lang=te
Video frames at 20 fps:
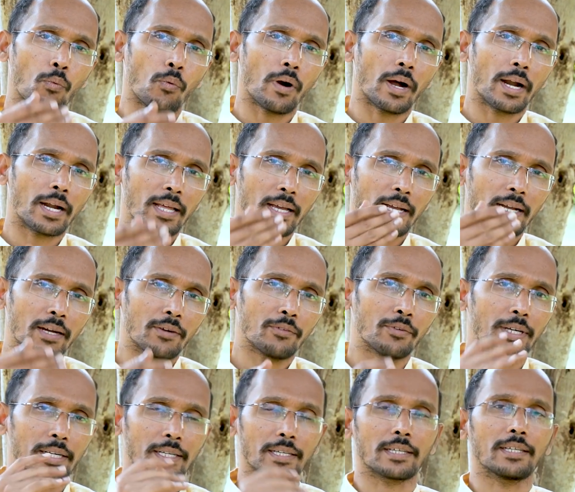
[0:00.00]
వాడగా
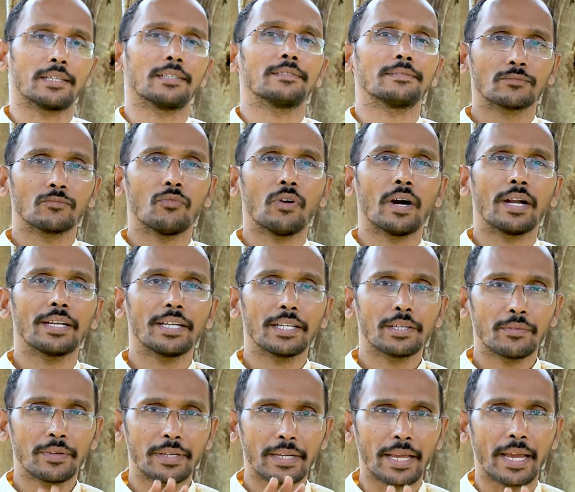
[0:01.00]
వాడగా
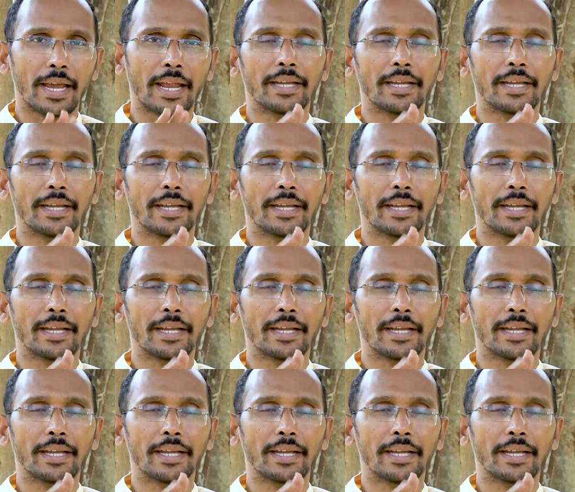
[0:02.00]
వాడేటువంటి